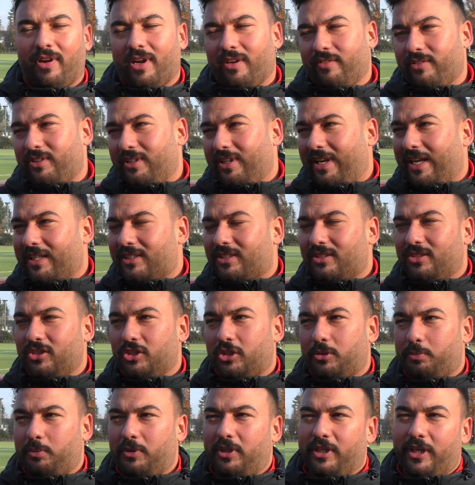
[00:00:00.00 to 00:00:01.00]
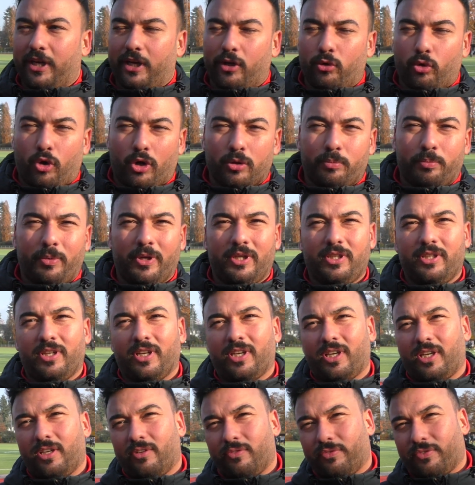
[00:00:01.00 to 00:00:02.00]
weil die letzten Spiele gegen
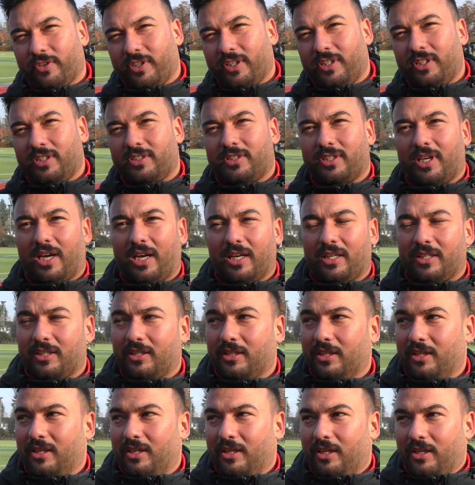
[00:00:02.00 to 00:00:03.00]
Nordberliner, gegen Friedrichshagen,